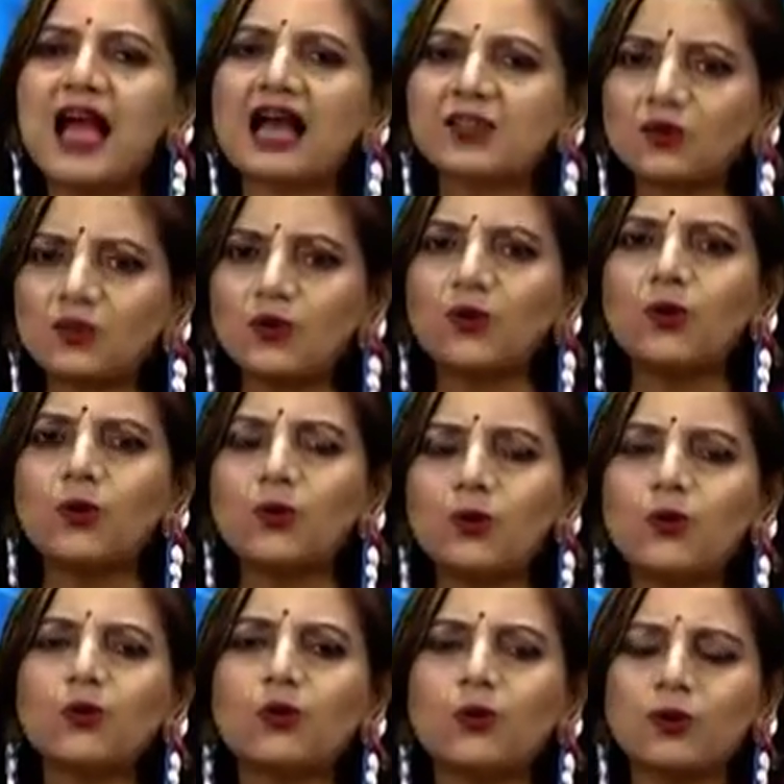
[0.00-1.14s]
এত লক্ষ
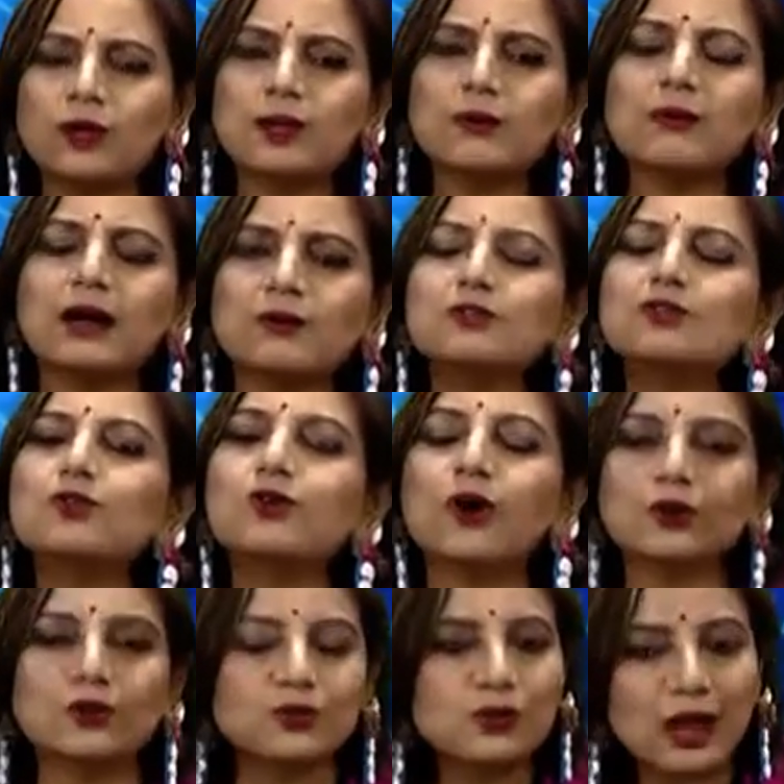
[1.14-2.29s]
কোটি মানুষ
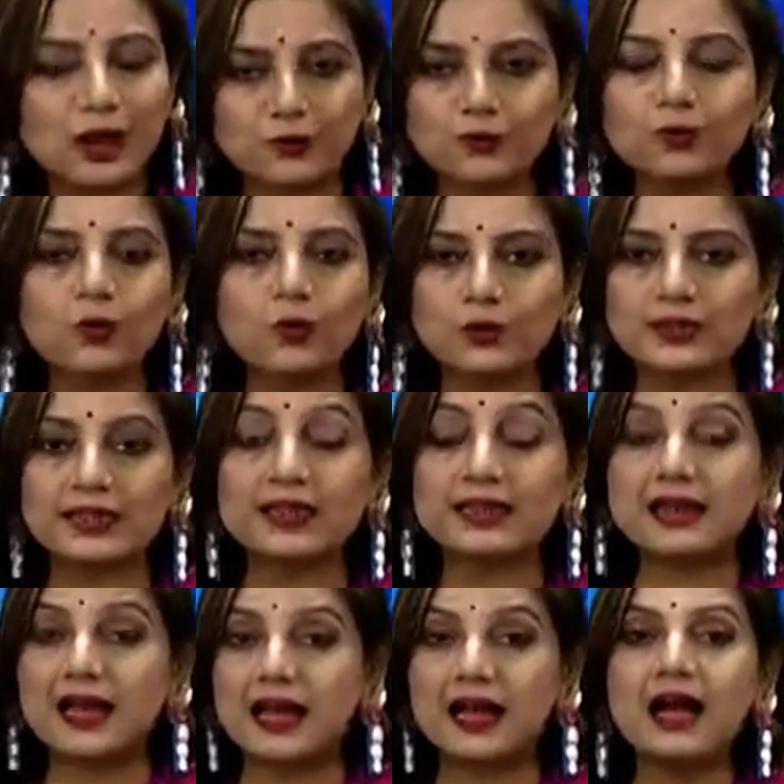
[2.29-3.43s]
রত্ন ধারণ করতেন
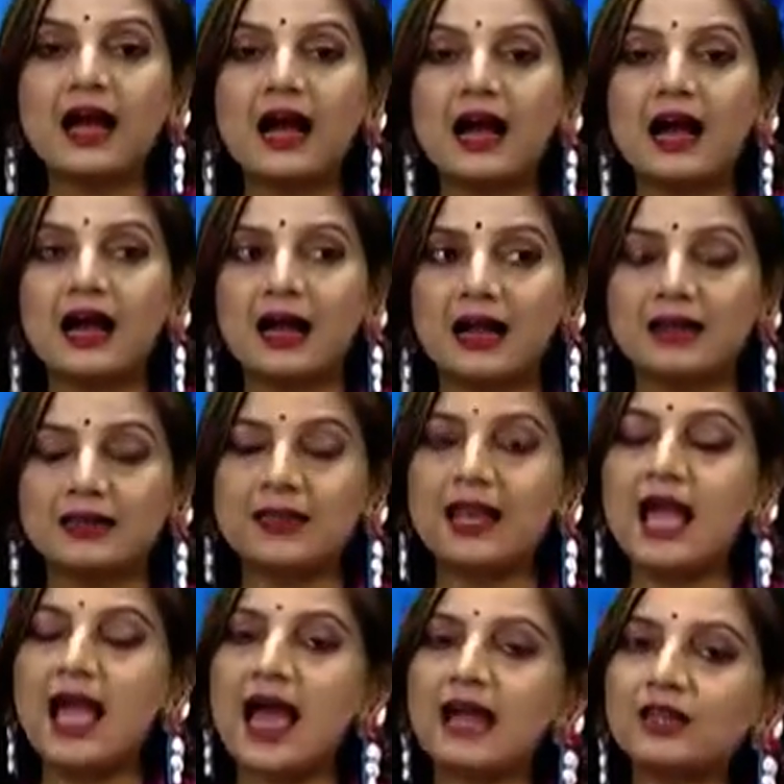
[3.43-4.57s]
না আর
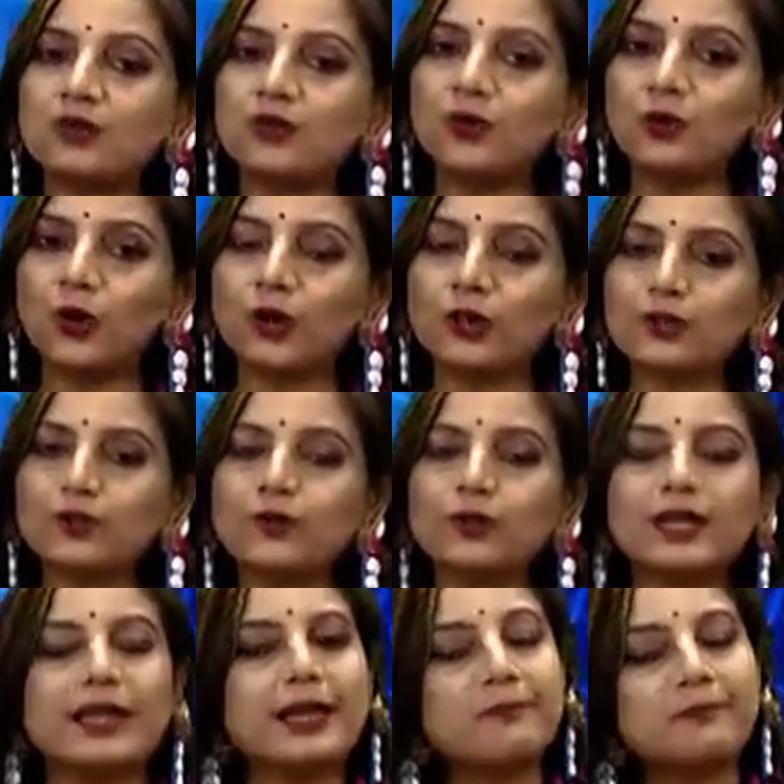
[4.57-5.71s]
এত রত্ন
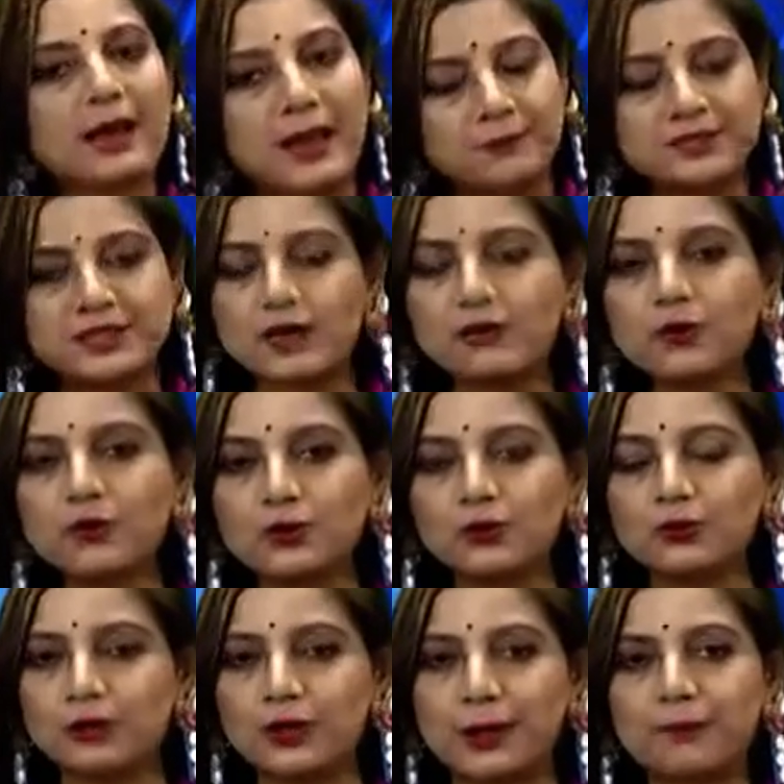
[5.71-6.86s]
নিয়ে ব্যবসাও
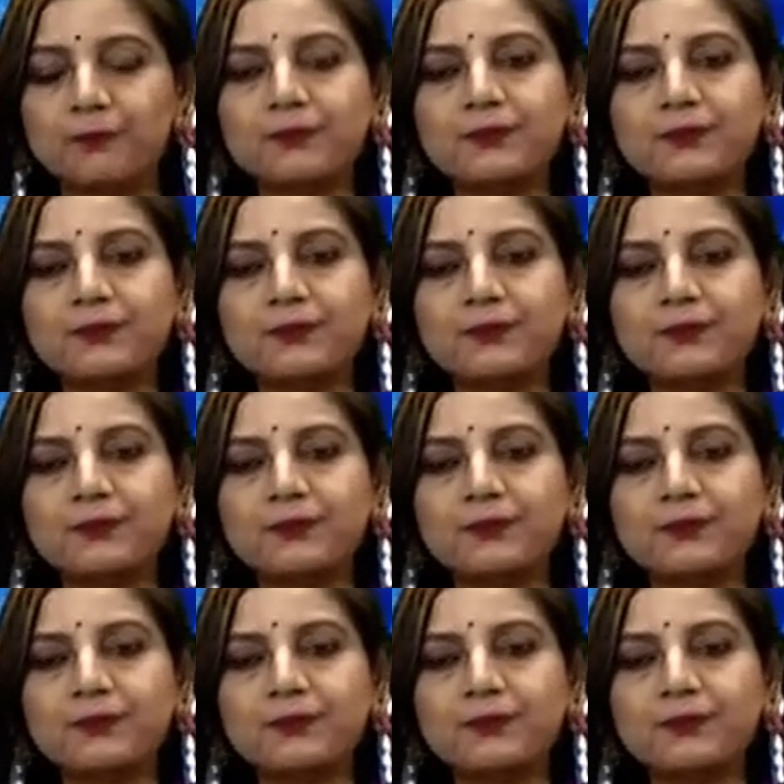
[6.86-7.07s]
হতো না